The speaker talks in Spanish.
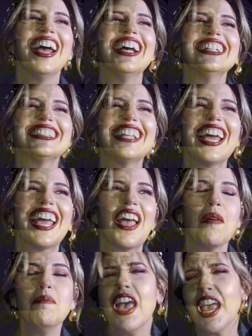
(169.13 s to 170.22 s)

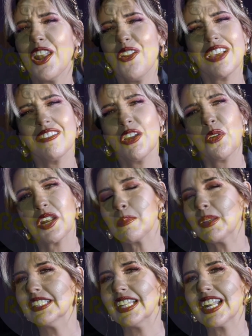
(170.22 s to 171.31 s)
Este, de lo que veo de
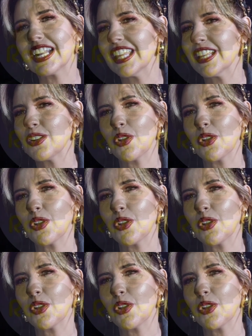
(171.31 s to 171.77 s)
repente en redes,